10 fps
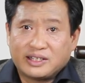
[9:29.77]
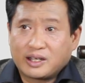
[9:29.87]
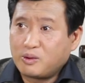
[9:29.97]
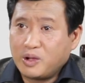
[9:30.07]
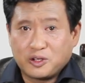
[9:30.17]
你
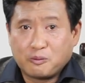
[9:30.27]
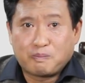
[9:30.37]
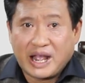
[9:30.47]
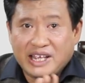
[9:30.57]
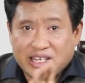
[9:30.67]
看，光有
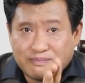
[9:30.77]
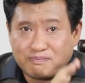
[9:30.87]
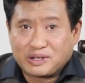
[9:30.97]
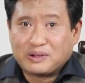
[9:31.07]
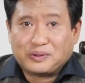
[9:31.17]
白银
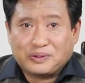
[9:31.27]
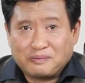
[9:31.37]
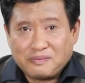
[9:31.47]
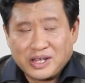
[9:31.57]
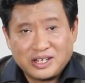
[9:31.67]
不够用，
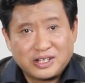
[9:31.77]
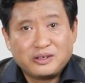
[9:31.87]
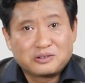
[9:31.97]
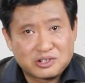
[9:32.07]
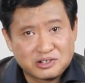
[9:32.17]
要
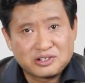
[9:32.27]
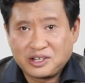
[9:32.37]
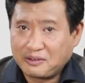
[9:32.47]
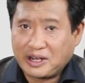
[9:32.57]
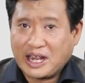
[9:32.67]
有知识，
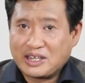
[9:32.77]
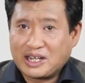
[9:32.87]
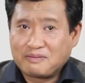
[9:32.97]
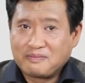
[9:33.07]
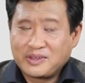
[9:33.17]
要有涵
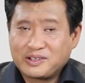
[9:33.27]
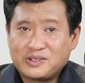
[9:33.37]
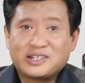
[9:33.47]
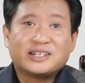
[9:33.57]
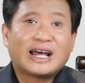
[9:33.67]
养。
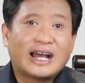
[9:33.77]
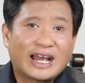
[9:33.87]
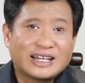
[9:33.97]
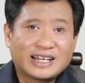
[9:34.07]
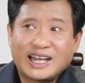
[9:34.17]
所以这男
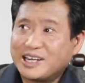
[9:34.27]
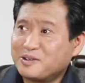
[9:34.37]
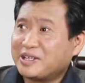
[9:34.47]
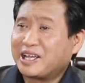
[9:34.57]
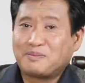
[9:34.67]
孩子看
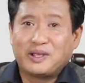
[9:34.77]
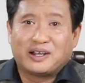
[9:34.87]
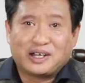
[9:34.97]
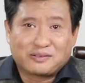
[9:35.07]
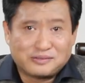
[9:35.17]
中哪个
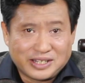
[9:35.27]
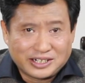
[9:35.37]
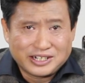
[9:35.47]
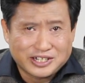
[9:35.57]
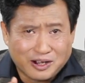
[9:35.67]
漂亮姑
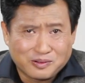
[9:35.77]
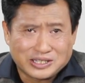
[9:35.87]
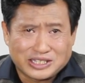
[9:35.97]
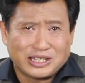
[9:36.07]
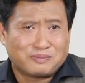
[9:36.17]
娘，这着
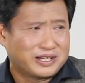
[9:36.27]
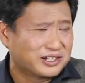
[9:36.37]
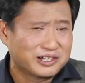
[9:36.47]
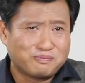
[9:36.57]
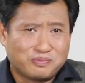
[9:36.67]
急呀。平
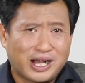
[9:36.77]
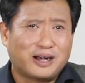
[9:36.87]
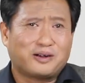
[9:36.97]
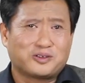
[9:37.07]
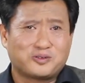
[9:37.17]
时不
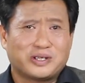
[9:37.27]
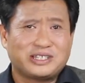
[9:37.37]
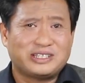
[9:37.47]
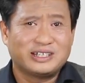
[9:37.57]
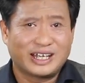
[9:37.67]
好好学
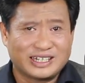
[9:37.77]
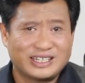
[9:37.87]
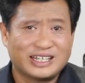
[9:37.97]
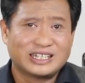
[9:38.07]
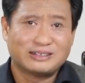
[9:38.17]
习，哎，
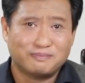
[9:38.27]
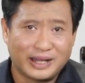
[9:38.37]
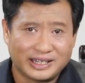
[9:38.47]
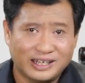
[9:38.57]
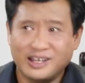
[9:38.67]
现在怎么
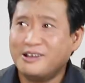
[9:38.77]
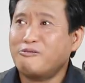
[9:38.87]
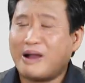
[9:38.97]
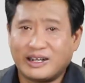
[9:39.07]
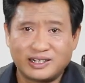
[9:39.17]
办呢？
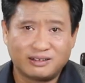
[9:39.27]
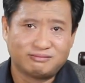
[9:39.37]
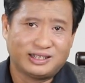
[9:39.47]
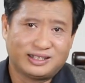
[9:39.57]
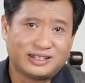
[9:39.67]
晚上
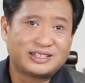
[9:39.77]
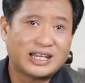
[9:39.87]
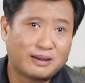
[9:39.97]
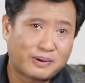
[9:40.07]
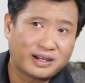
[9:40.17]
哎
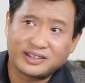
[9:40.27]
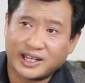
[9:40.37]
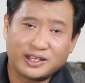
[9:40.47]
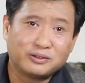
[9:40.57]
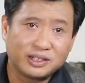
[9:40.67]
加班
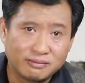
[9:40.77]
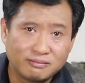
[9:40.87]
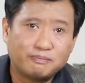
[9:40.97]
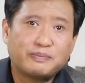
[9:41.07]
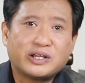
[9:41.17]
点油灯
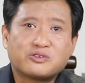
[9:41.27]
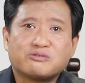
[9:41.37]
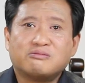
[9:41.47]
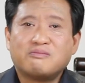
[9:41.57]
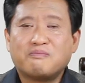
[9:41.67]
背
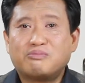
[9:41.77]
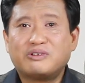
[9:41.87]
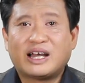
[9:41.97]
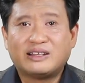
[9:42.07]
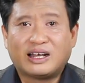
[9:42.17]
书，
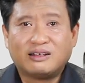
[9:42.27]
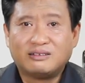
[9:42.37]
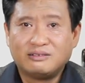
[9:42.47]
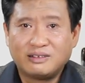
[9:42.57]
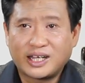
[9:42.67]
不然呢
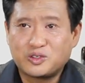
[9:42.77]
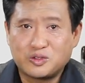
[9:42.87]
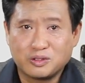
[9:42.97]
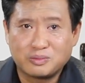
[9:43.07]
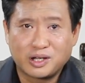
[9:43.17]
还
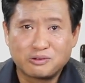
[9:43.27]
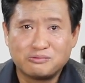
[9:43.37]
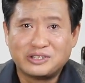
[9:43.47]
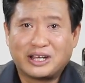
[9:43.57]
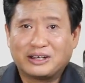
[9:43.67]
娶不着
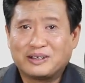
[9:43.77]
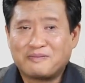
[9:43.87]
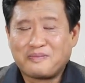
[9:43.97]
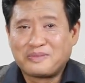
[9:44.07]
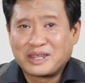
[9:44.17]
姑娘了。
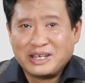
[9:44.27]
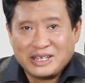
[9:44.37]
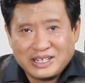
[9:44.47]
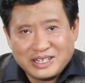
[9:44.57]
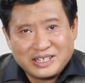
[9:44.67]

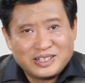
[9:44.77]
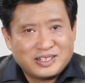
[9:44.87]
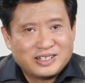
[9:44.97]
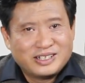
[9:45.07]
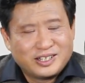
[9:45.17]

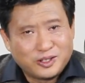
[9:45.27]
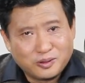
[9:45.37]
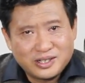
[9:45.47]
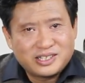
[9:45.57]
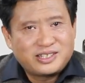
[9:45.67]

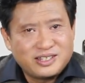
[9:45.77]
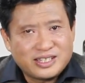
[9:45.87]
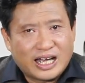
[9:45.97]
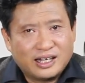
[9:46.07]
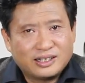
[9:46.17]
有了
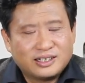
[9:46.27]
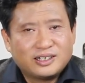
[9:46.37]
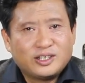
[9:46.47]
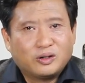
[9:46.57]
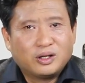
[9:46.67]
信仰，
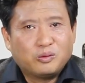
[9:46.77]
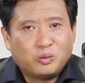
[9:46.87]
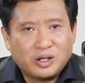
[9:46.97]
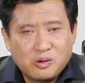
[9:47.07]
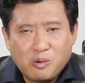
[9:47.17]
有了
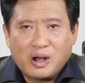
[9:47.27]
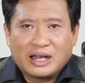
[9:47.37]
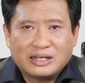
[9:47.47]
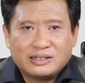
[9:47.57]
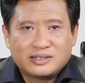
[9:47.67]
文
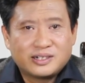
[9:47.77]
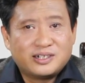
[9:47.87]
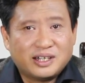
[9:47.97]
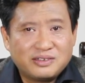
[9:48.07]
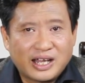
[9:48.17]
化，这
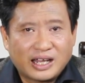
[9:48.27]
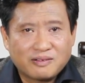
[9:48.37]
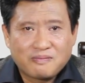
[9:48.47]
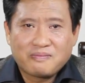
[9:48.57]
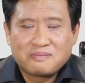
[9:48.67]
人呐
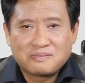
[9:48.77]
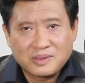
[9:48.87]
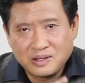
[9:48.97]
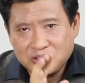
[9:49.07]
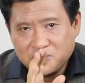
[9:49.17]

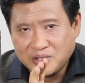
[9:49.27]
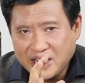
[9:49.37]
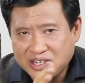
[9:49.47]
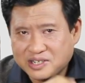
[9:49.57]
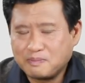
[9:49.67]
就
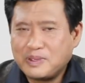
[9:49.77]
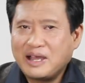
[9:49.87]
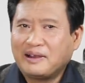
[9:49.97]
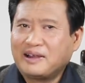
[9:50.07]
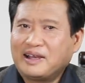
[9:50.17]
开始
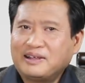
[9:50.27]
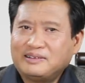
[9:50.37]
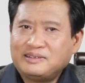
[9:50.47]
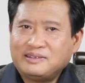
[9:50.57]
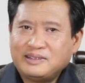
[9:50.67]
变了。
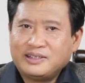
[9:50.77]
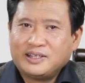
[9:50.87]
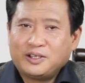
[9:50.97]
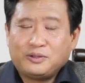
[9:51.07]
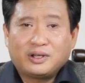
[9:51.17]

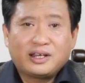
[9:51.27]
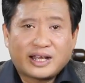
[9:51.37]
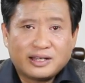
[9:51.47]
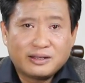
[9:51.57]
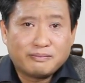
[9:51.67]
原
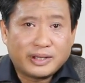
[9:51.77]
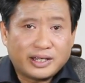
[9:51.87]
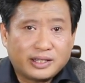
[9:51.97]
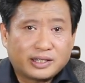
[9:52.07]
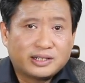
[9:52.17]
来呢，
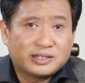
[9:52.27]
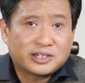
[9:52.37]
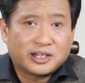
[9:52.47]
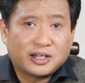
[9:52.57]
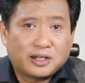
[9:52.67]
每个
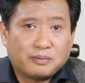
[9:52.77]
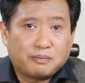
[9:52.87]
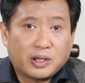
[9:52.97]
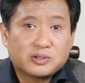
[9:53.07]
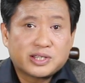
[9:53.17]
这个
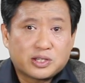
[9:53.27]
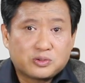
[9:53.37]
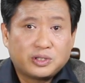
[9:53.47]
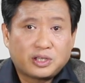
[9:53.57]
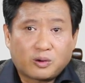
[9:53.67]
苗寨
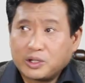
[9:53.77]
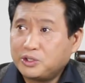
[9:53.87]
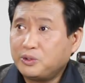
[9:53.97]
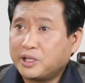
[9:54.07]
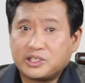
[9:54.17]
村头啊，
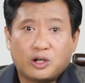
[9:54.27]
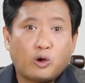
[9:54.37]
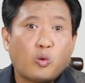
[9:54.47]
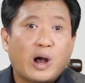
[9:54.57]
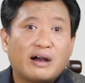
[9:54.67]
都有一个叫
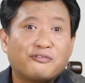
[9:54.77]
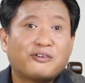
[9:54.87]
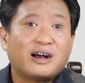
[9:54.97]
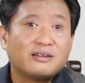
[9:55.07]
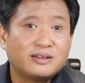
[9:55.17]
花
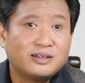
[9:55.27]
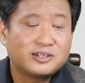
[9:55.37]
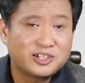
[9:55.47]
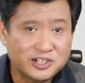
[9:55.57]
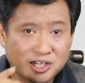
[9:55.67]
房，
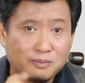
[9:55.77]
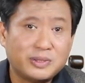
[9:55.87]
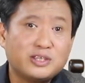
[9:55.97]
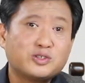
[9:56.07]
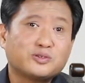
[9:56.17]
这是个
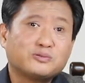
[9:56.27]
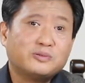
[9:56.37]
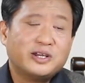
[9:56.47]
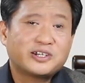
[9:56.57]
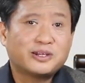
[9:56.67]
民俗。
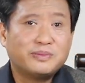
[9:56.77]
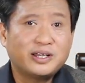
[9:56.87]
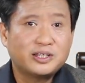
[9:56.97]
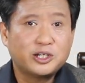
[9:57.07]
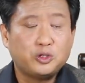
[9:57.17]
什么
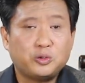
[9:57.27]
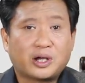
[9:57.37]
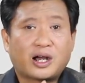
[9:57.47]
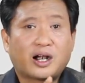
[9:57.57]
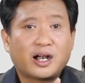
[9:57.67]
呢？这女
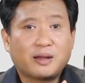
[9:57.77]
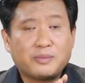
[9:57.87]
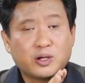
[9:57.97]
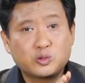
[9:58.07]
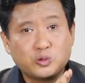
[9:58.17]
孩啊，
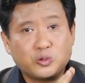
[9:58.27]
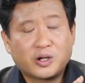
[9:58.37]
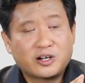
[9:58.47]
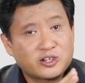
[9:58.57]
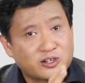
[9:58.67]
苗族
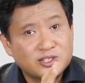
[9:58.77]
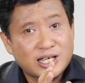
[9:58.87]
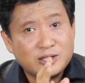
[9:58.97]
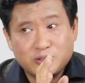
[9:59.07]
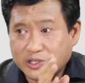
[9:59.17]
女孩十
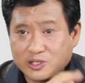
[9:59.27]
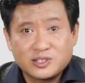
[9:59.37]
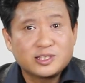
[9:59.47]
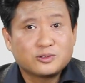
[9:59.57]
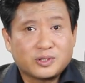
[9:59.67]
三岁、十
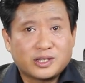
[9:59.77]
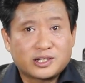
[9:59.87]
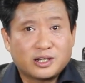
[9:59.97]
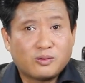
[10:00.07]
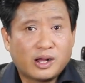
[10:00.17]
四岁的
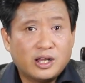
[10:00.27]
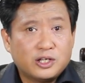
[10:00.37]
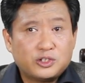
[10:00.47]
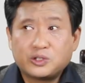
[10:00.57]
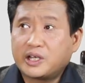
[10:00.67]
时候啊，
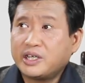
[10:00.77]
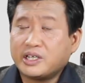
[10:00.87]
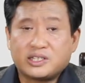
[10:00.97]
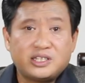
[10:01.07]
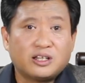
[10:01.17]
就可
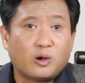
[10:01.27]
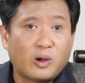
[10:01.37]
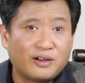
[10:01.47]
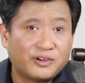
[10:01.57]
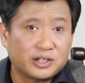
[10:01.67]
以进到
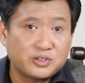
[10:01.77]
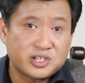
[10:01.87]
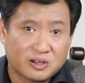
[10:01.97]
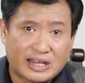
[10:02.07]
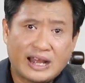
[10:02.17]
花房里去
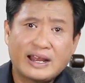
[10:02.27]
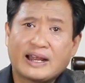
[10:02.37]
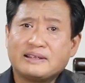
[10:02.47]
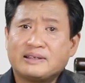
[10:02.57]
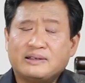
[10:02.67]
找男
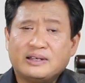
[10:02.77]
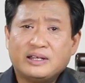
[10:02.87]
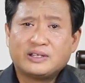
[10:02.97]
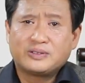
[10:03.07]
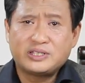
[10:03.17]
孩子。
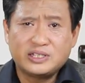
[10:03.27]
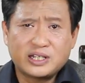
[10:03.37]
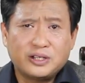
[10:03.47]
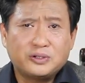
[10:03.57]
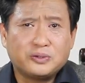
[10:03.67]
所以经
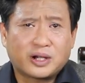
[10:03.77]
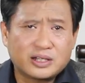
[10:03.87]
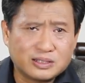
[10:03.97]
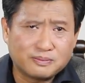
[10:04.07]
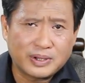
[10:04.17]
常有女
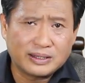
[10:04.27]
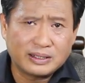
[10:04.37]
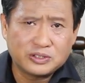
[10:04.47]
孩怎么办呢？